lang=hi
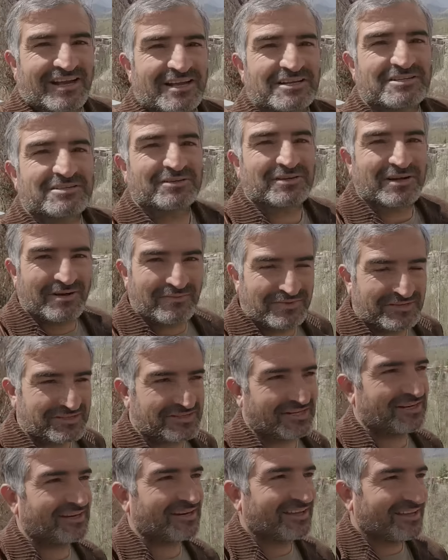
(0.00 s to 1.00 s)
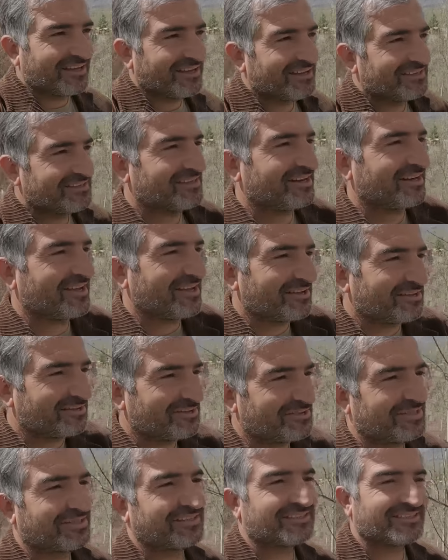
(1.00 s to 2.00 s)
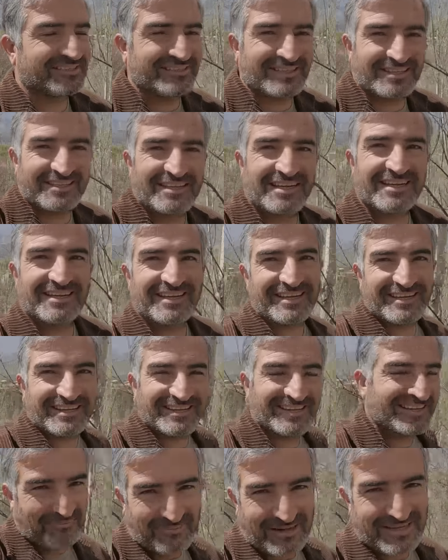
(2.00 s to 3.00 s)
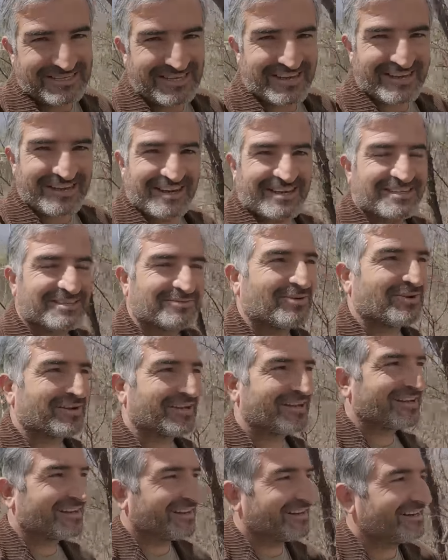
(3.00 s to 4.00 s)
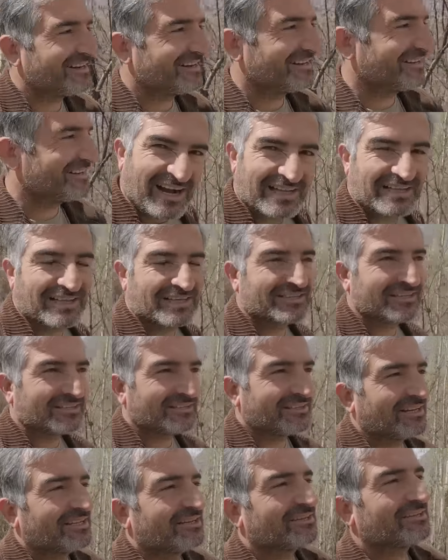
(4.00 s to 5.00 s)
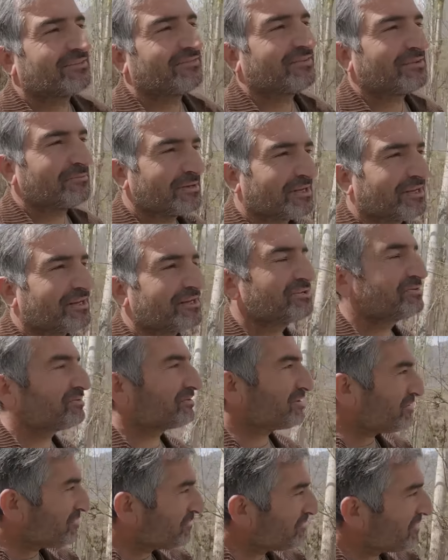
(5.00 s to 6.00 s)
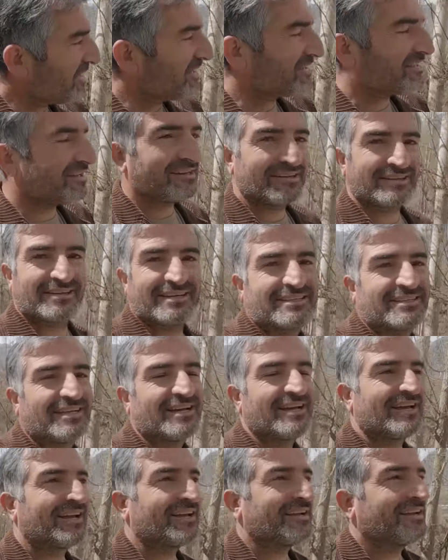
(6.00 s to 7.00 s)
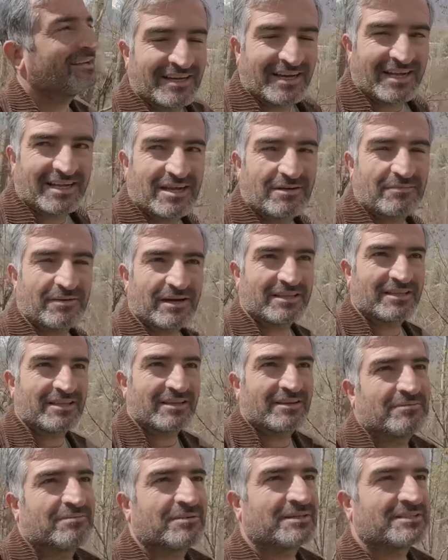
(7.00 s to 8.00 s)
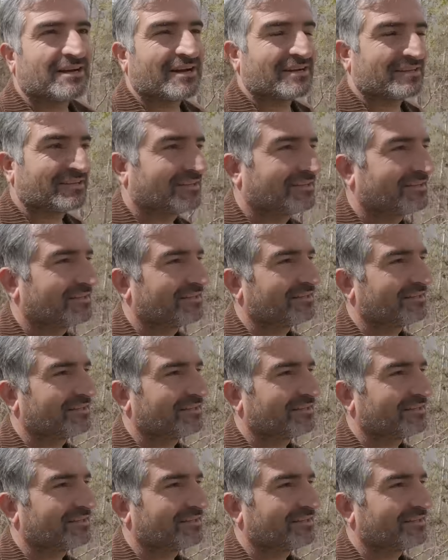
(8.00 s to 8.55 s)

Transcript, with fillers: सांस तो काफ़ी चढ़ रही है इस चढ़ाई को चढ़ते चढ़ते लेकिन मज़ा आ रहा है इस वॉकिंग का आधा से ज़्यादा सफ़र मैं कर चुका हूँ अभी आधा रहता है अलियाबाद बाज़ार तक